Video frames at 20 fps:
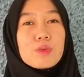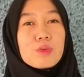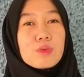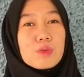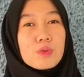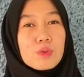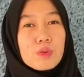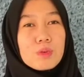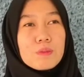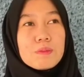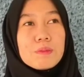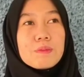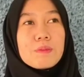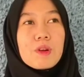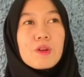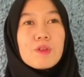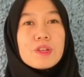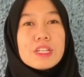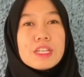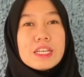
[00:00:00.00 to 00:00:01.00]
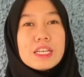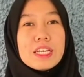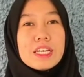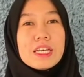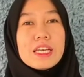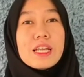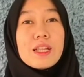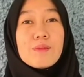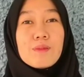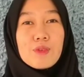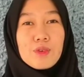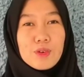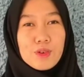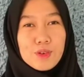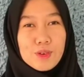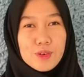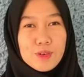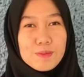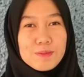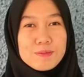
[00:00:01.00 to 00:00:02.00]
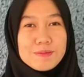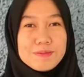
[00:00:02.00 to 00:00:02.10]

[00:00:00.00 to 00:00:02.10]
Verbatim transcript: Hukum, Prodi Ilmu Hukum.